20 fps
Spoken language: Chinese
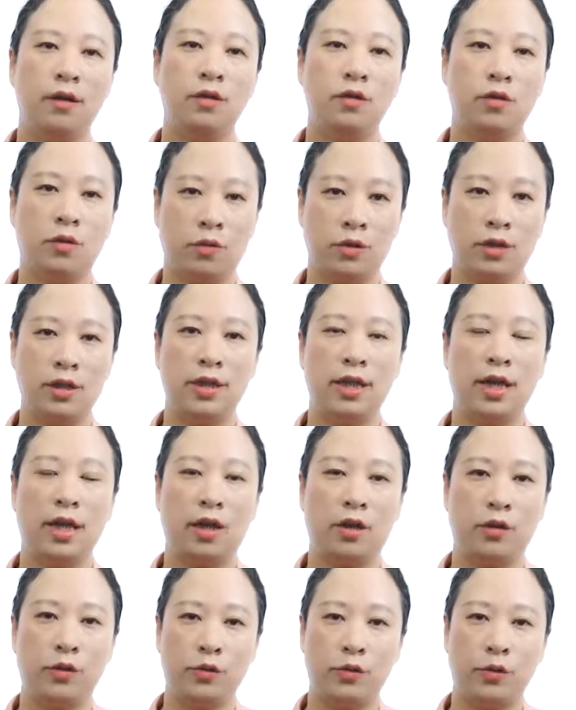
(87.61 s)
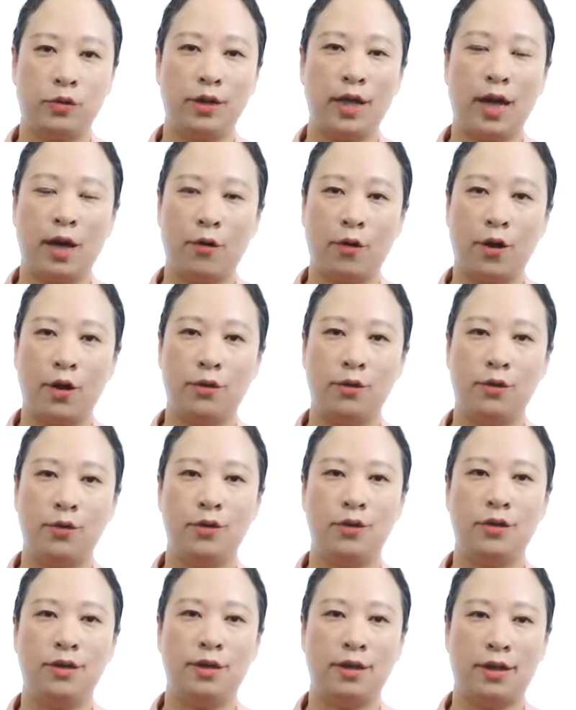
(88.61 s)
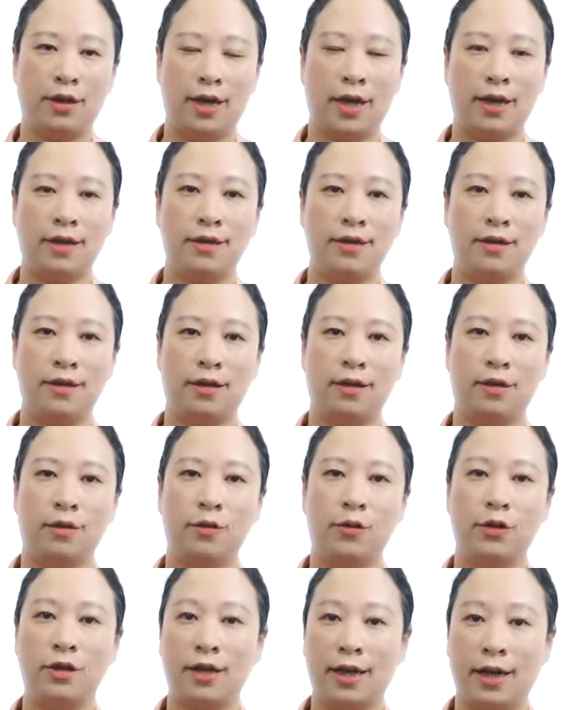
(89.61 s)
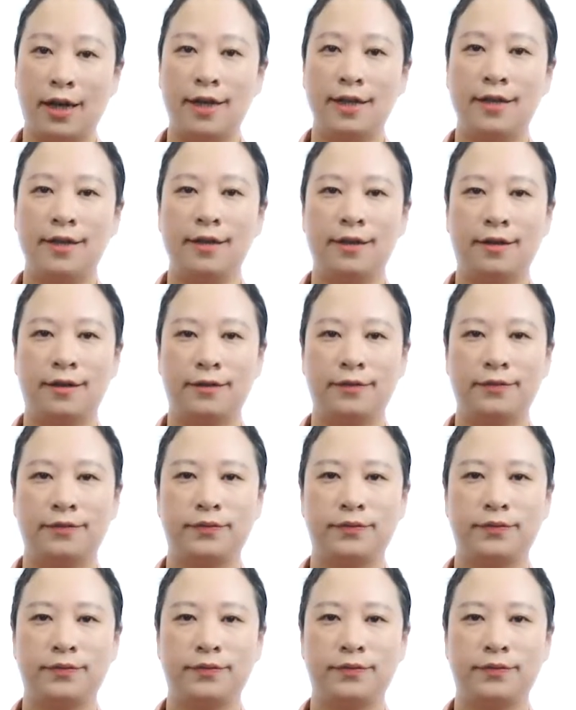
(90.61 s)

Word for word: 总是那样一种大块的绿色、蓝色或者黑色。